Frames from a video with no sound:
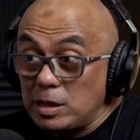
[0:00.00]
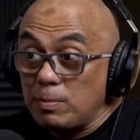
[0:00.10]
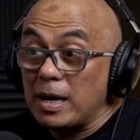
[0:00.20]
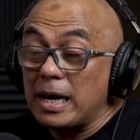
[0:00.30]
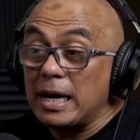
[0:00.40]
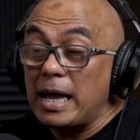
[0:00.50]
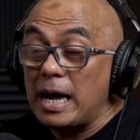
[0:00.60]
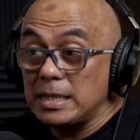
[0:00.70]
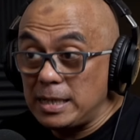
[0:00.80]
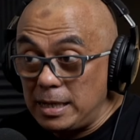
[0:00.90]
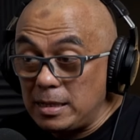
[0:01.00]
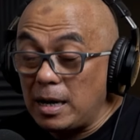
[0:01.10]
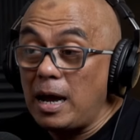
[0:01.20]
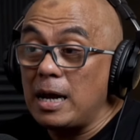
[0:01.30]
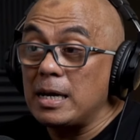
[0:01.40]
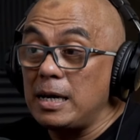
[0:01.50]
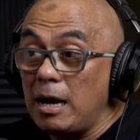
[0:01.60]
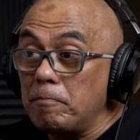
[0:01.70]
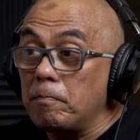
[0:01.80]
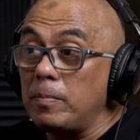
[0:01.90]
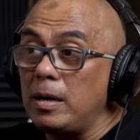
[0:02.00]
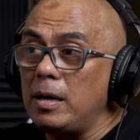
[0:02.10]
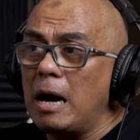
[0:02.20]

sebagai reaksi terhadap uh,